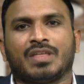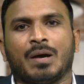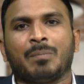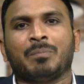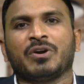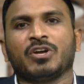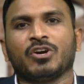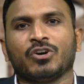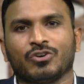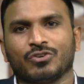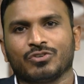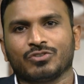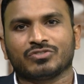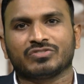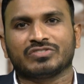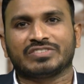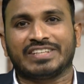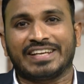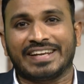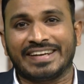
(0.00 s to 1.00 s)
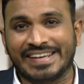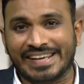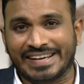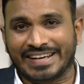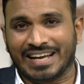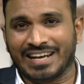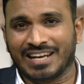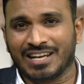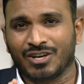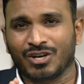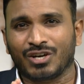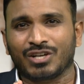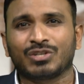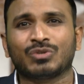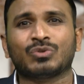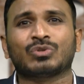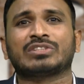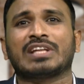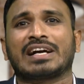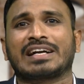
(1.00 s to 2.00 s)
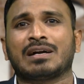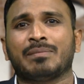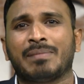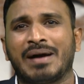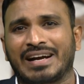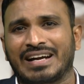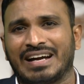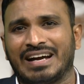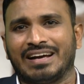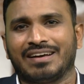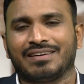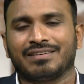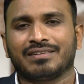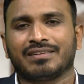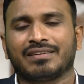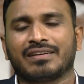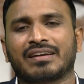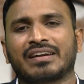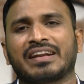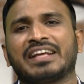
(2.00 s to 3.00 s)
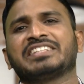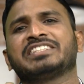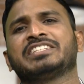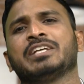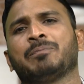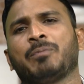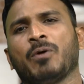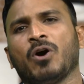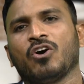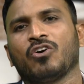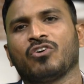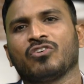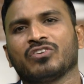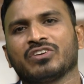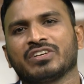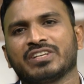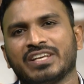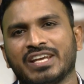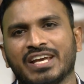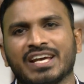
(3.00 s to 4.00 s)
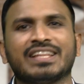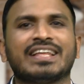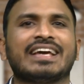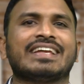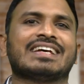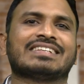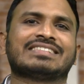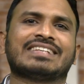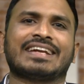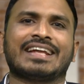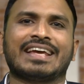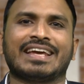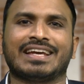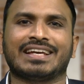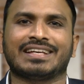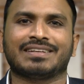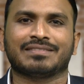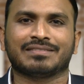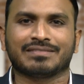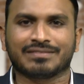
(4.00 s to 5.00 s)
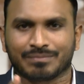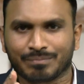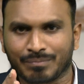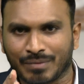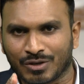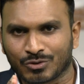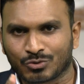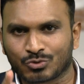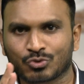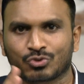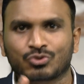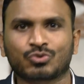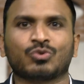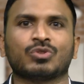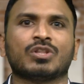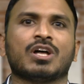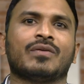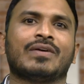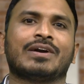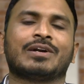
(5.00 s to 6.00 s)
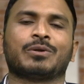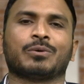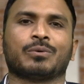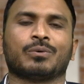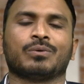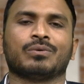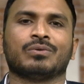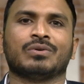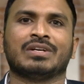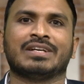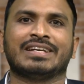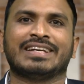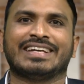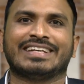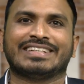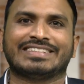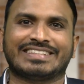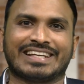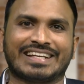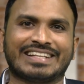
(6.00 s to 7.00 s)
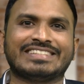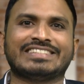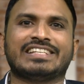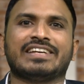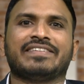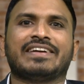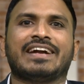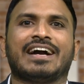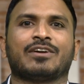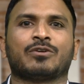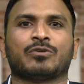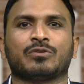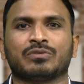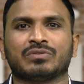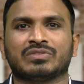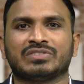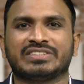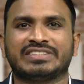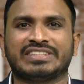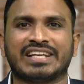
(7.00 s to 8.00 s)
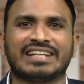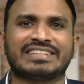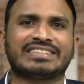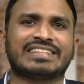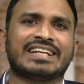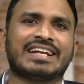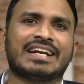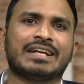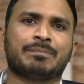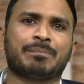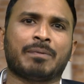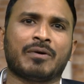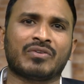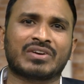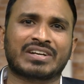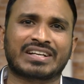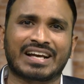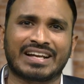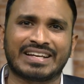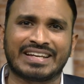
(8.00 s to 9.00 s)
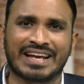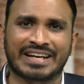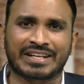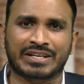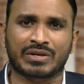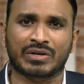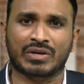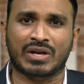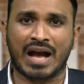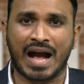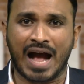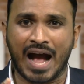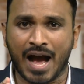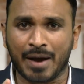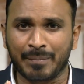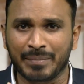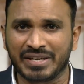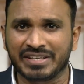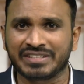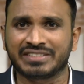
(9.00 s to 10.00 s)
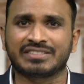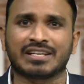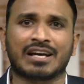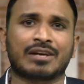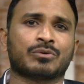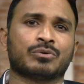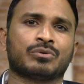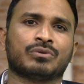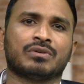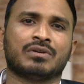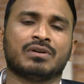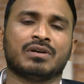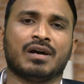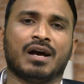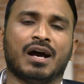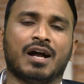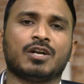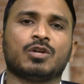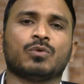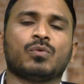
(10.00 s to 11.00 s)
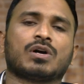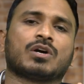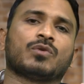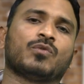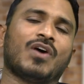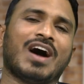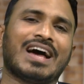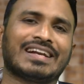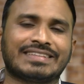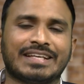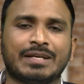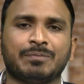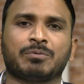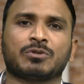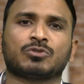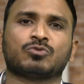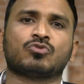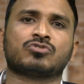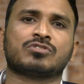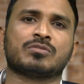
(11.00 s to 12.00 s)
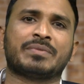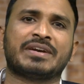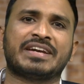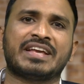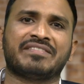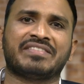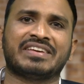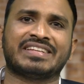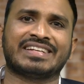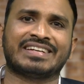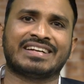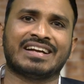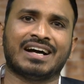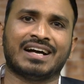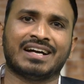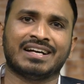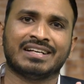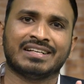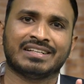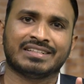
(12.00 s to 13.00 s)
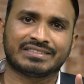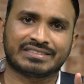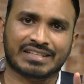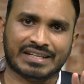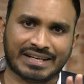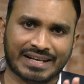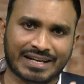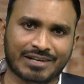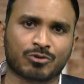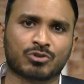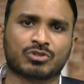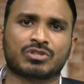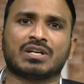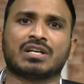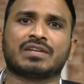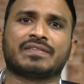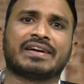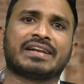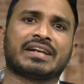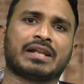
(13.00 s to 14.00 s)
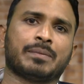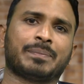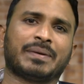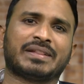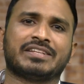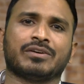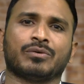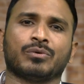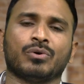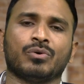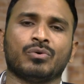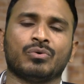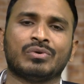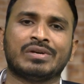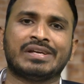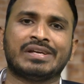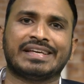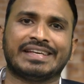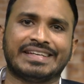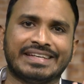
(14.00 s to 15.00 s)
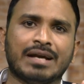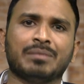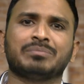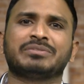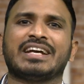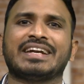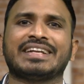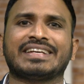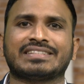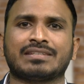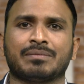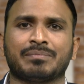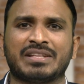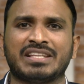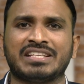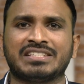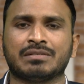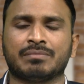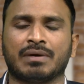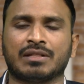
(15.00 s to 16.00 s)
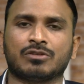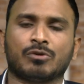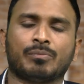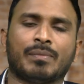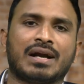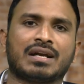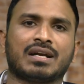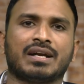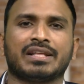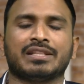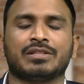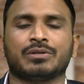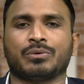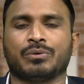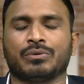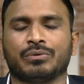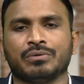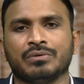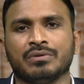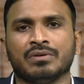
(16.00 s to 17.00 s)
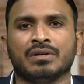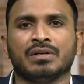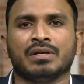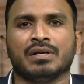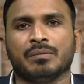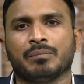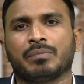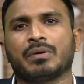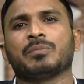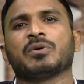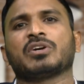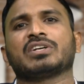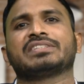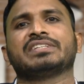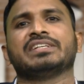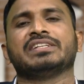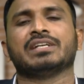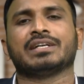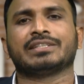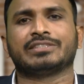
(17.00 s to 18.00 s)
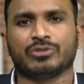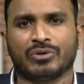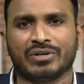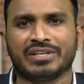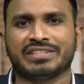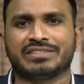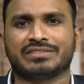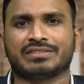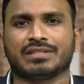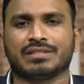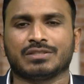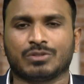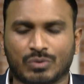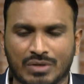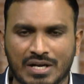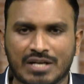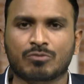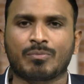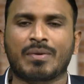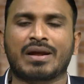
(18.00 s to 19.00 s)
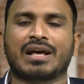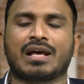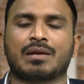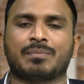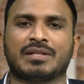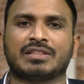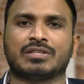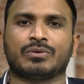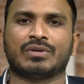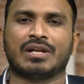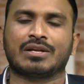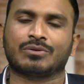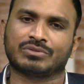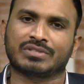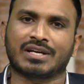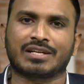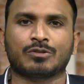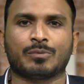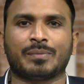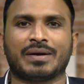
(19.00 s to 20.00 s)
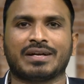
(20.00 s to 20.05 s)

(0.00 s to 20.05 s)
తమ్ముడు ఎన్నికల్లో నువ్వు తగ్గమాక రెచ్చిపో ఏదైనా సరే మనం చూసుకుందాం అంటూ చిరంజీవి గారు జనసేనాని పవన్ కళ్యాణ్కి హామీ ఇచ్చారు అంటూ ఒక వార్త ఇప్పుడు సోషల్ మీడియా వేదికగా చక్కర్లు కొడుతున్నటువంటి నేపథ్యంలో ఈ అంశానికి సంబంధించి మనతో మాట్లాడేందుకు ప్రముఖ సీనియర్ జర్నలిస్ట్ దుర్గాకుమార్ గారు మనతో ఉన్నారు సార్తో